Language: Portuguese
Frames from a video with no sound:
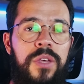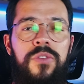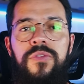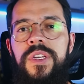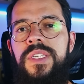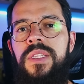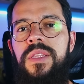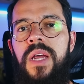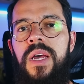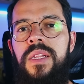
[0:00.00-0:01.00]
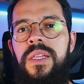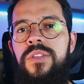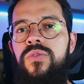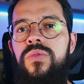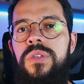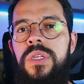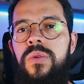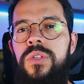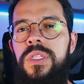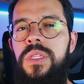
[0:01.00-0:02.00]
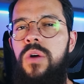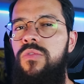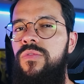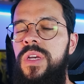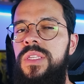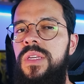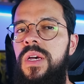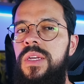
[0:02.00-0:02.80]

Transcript: que o fez entrar na discussão de talvez